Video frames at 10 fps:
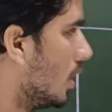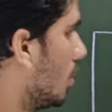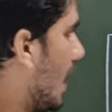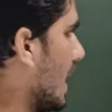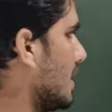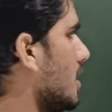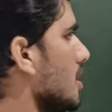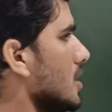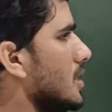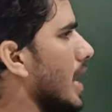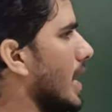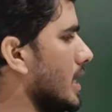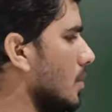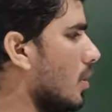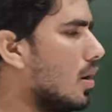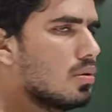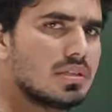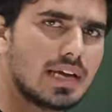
तो एसलेशन जिस डायरेक्शन में होगा उसी